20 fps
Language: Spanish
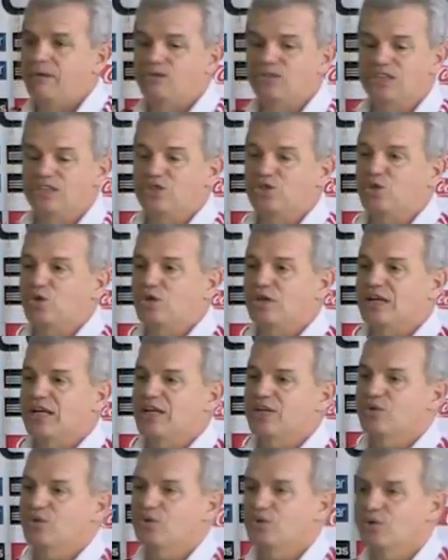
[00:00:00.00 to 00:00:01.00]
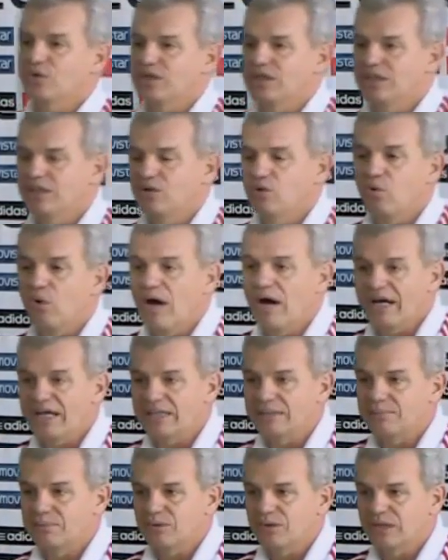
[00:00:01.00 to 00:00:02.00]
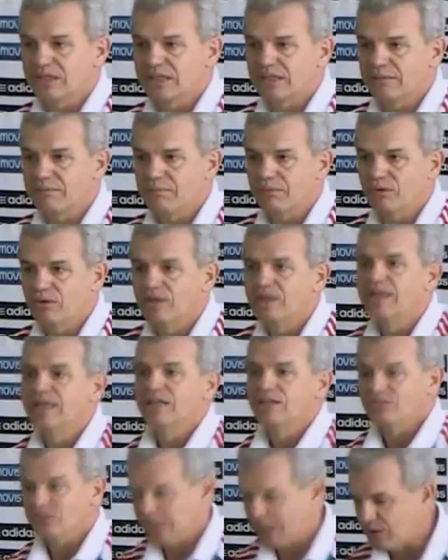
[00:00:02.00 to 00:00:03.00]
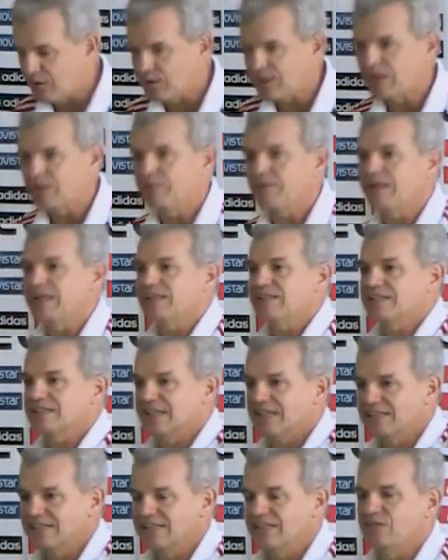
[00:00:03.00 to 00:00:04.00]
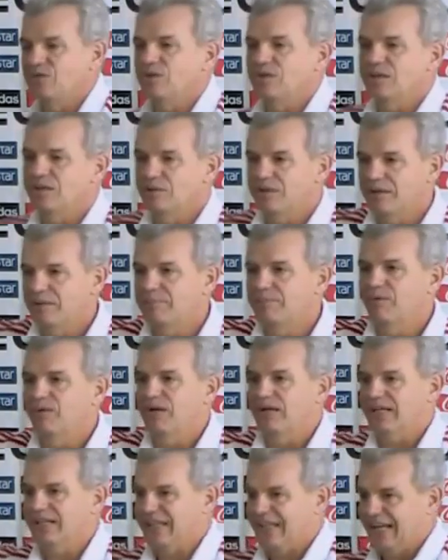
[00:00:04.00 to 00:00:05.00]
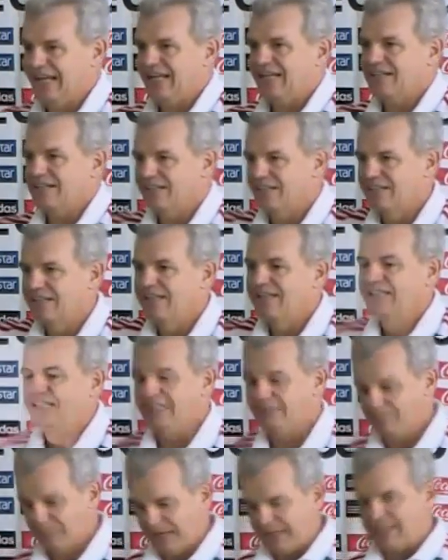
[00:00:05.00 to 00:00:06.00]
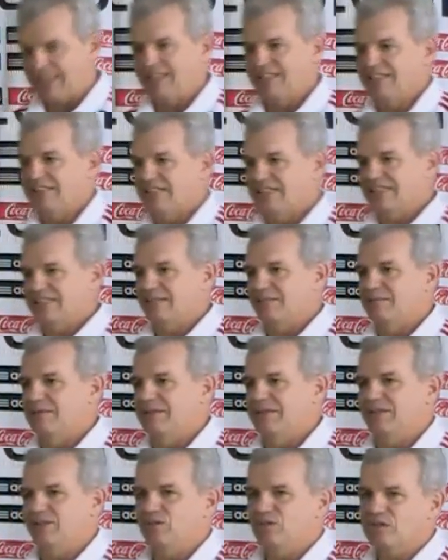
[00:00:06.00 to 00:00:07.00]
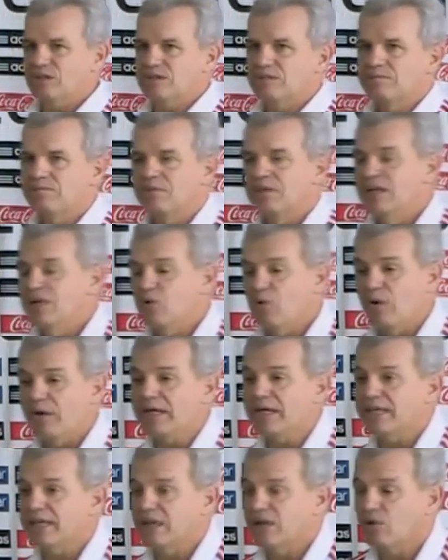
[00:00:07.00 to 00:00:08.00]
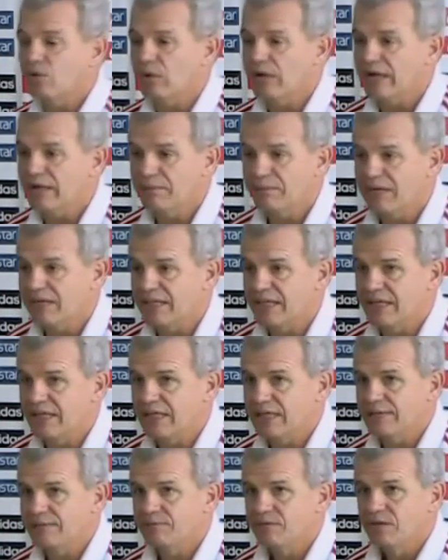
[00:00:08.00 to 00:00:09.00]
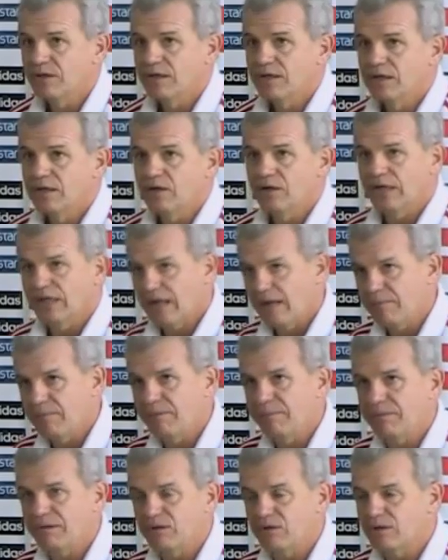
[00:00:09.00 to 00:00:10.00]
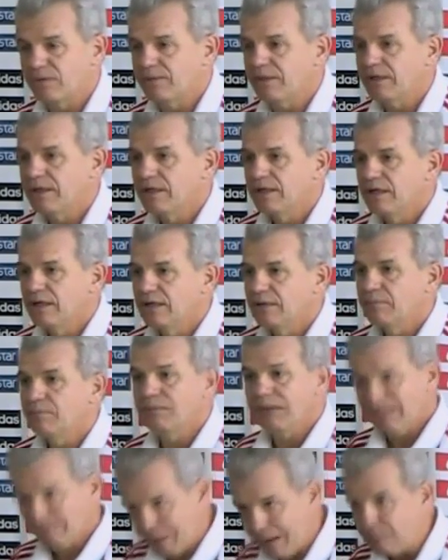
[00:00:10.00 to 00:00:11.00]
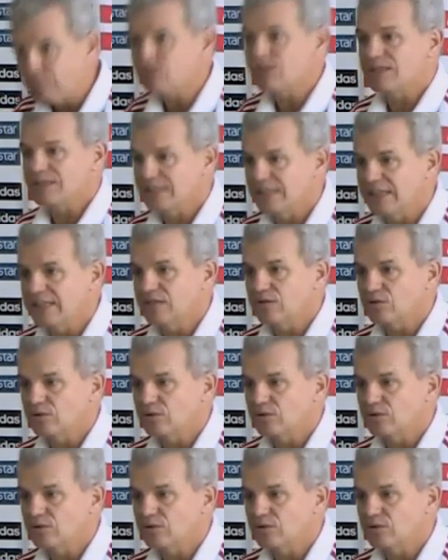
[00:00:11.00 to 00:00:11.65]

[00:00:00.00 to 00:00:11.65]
Pero si es Torrado y Juárez, por ejemplo, dejo que vayan Salcido y que vaya por Aguilar. Y Márquez es el que se mete. Entonces, juegue quien juegue mañana, eh, Gambia, perdóname, vamos a hacer